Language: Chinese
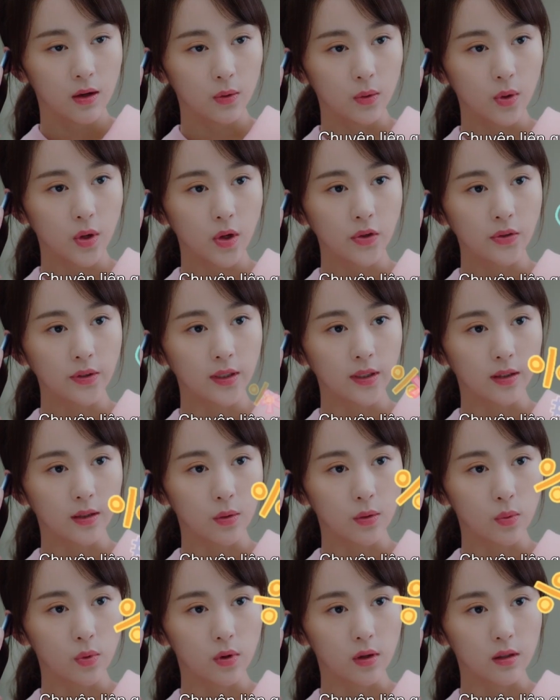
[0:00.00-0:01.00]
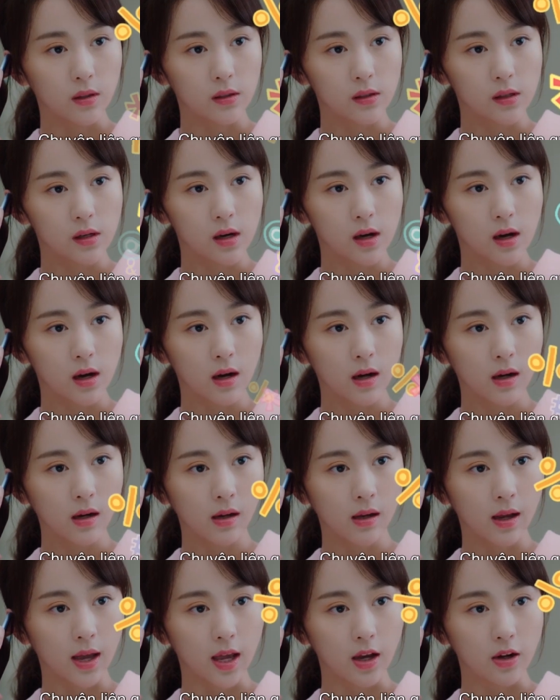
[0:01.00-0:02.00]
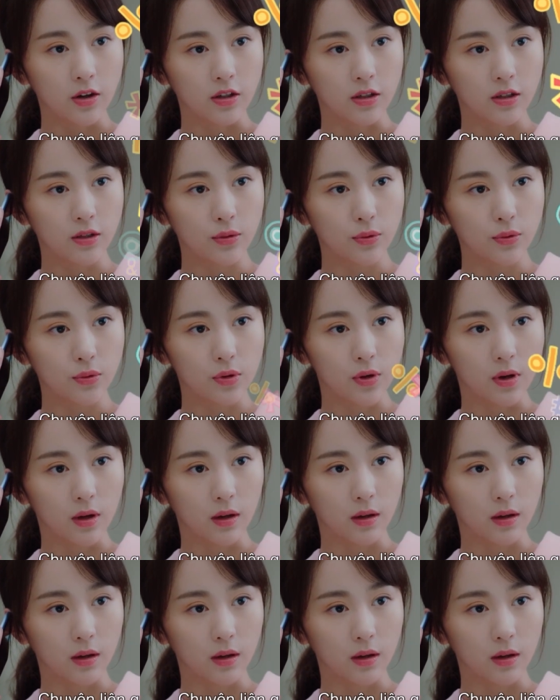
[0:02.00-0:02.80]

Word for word: 关于你跟我哥还有之句，